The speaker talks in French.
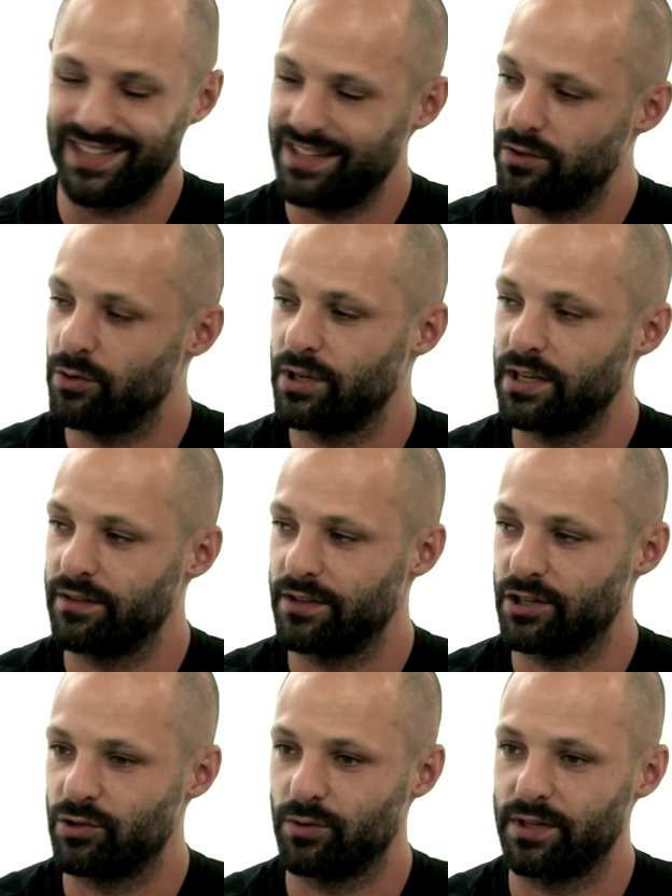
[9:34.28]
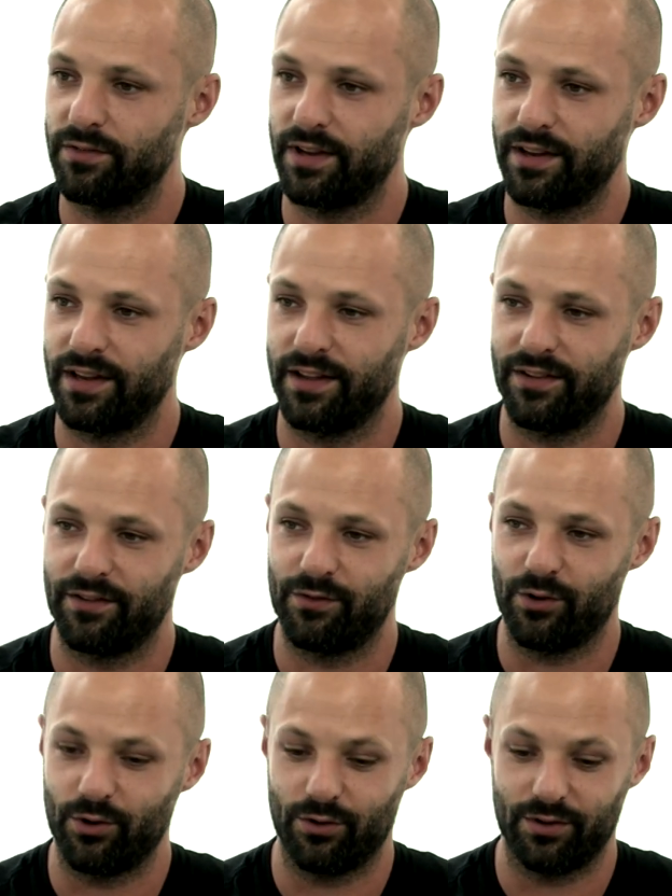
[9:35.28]
adorait avec Johan et avec
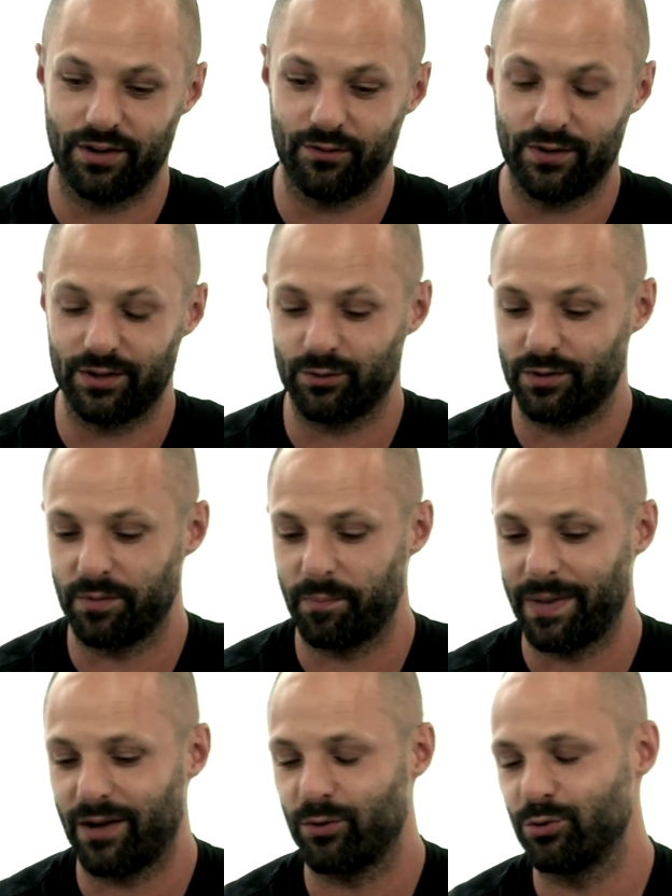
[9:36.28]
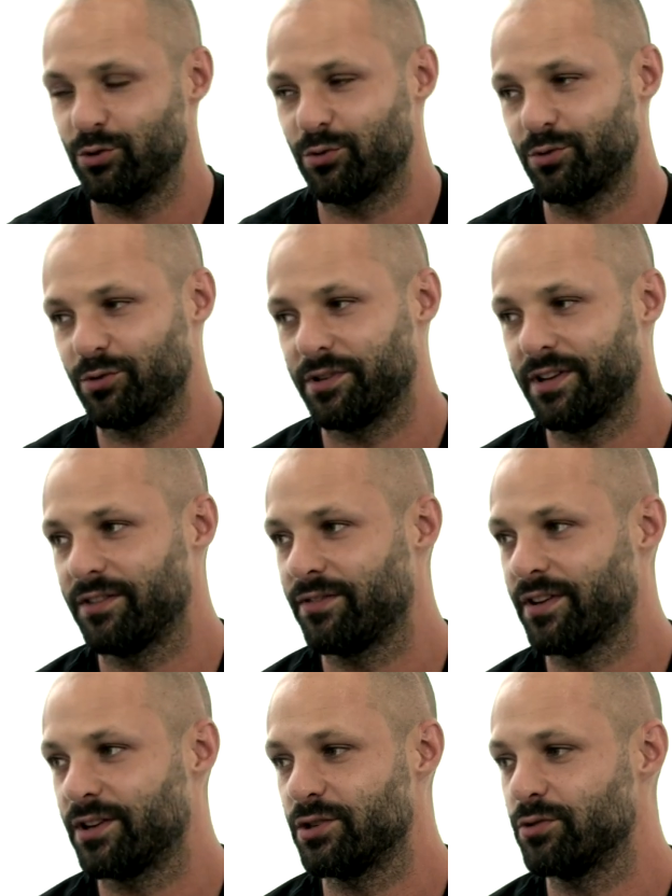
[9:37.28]
Florian, et en fait, on s'est pas rendu compte qu'on avait fait
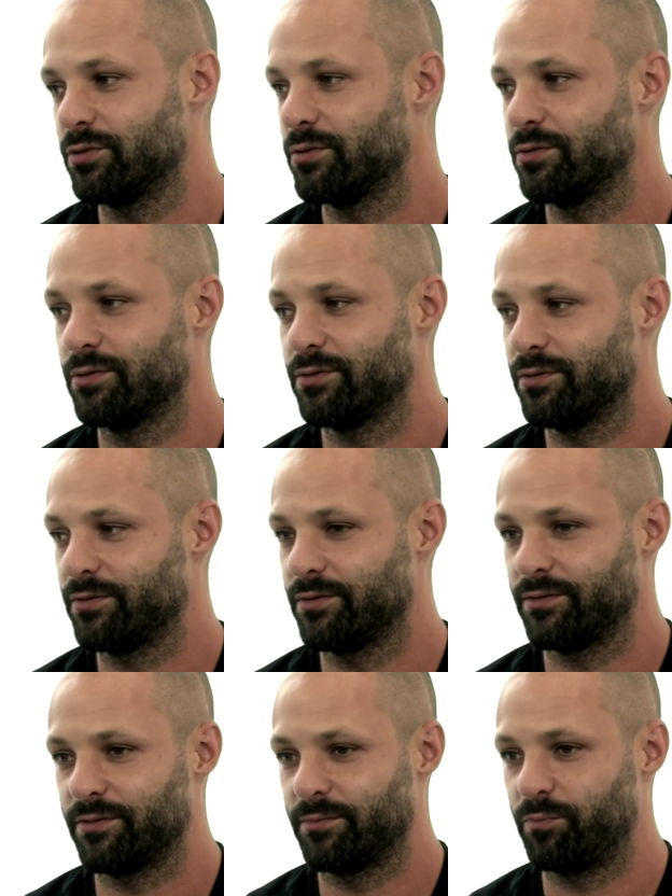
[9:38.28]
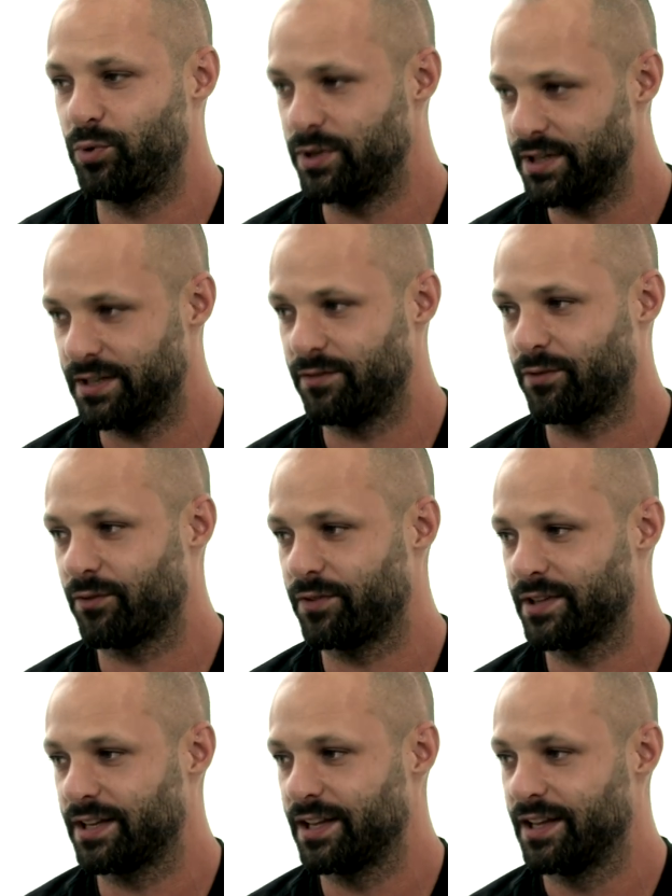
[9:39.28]
un jeu euh, punitif, en fait.
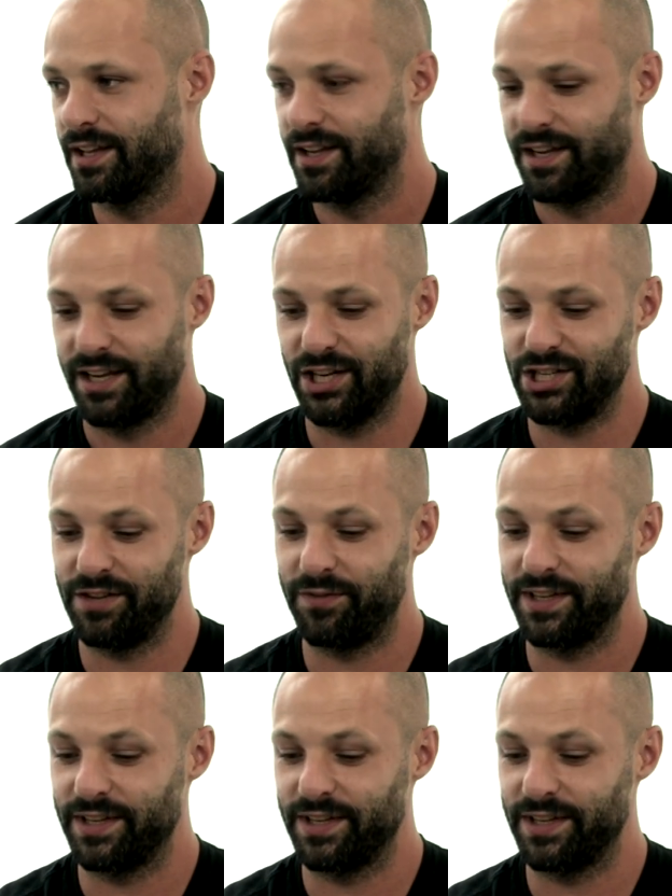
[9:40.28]
Et je l'ai fait